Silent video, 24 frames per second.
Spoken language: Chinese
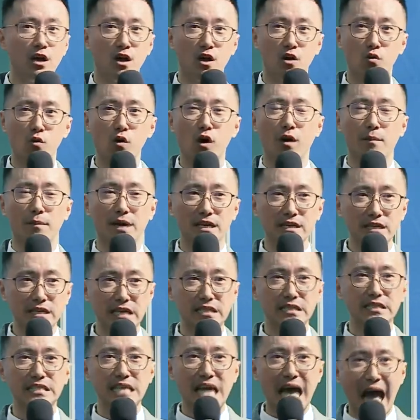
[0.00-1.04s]
我们跟
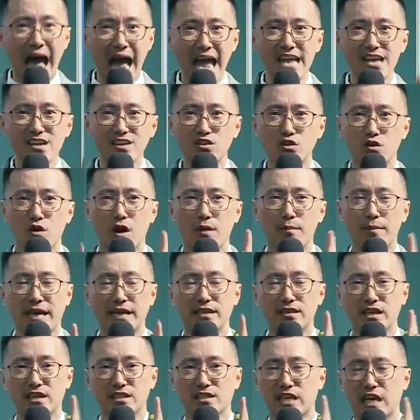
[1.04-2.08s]
着爱多美
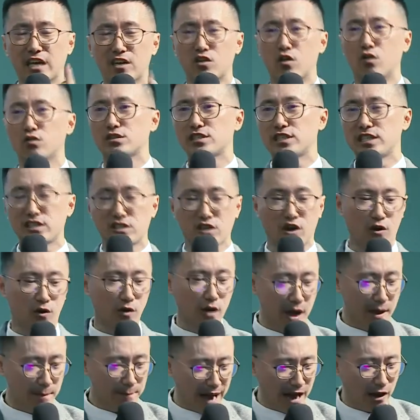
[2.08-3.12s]
的成功系统，
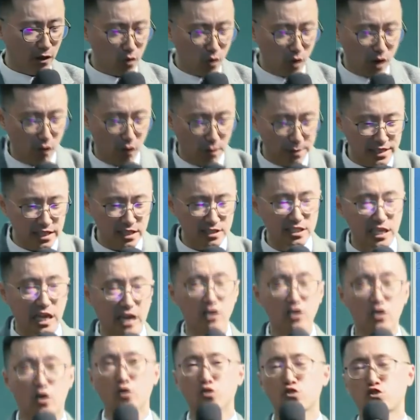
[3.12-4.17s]
包括我们的成
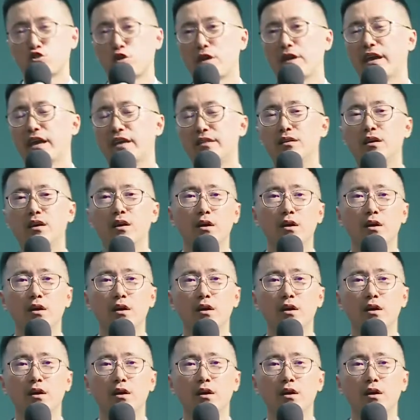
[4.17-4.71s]
功学院。